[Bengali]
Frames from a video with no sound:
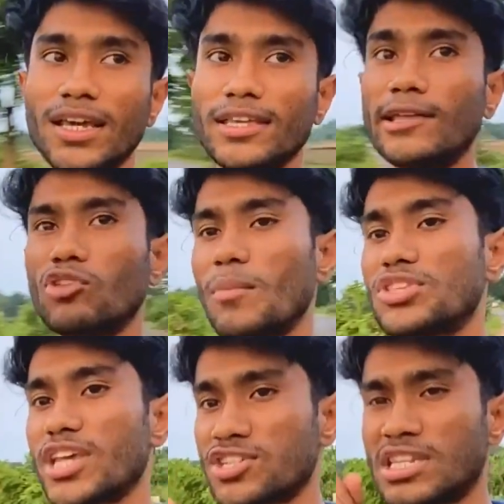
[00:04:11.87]
কিন্তু আমি
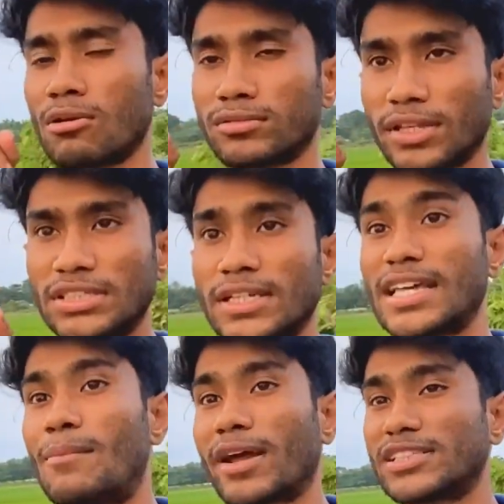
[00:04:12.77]
চেষ্টা করতেছি যাতে
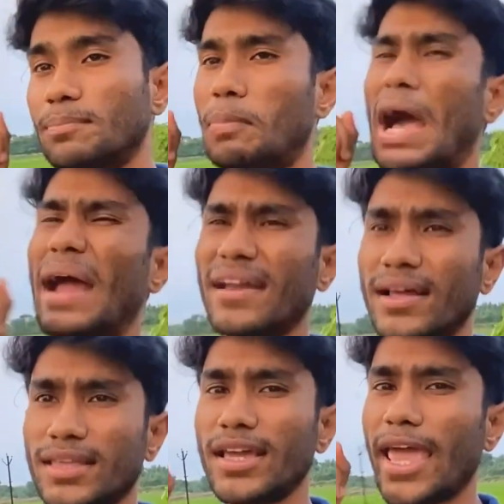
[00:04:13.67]
আমার কাছে বাহানা না
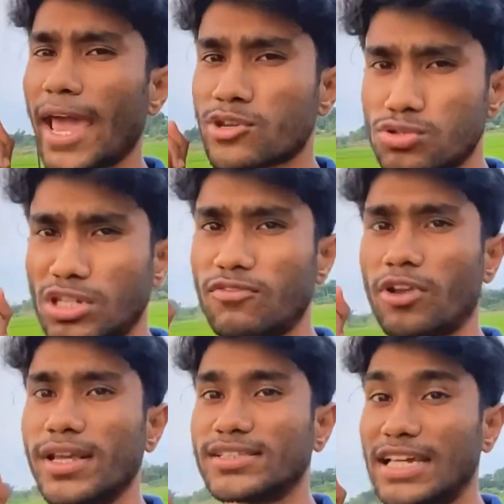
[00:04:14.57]
থাকে একশো দিন
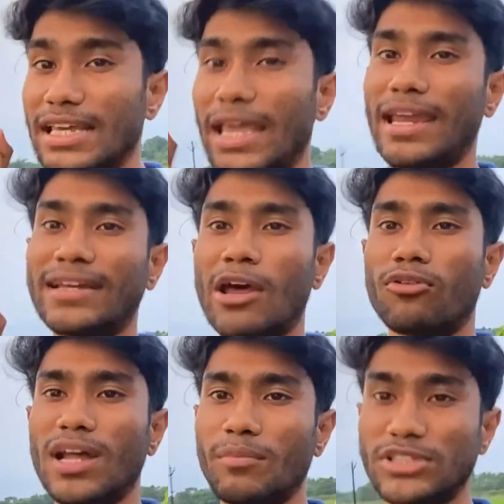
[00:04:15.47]
পরে যে এই
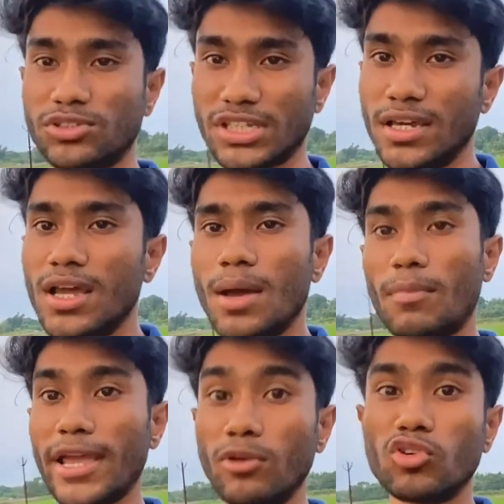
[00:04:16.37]
কারণটা মিস হয়েছে বা
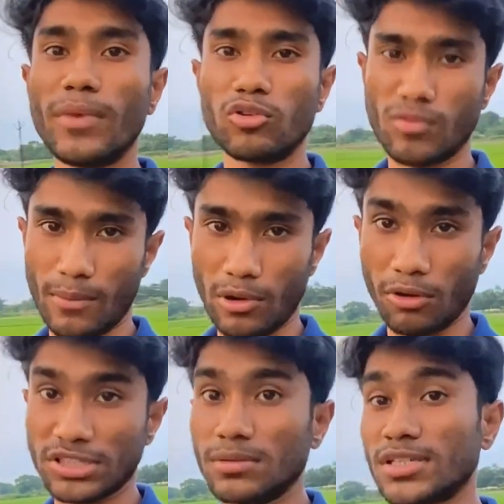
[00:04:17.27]
এরকম এরকম আমার লোক
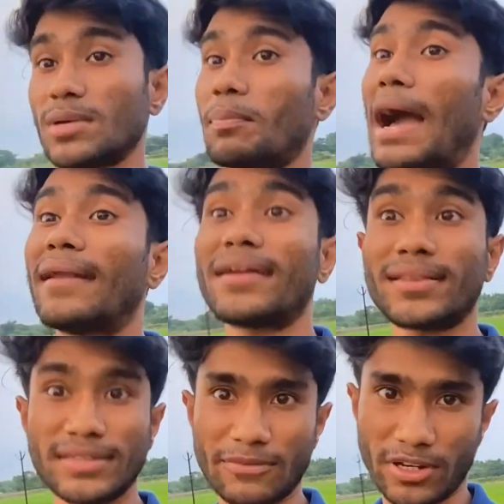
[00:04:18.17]
হয়েছে যাতে বাহানা না
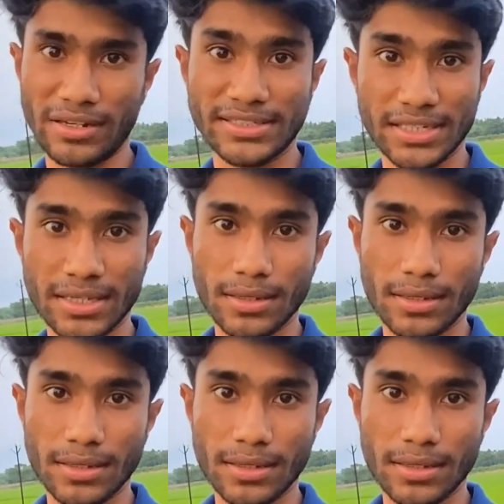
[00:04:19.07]
দিতে পারি নিজেকে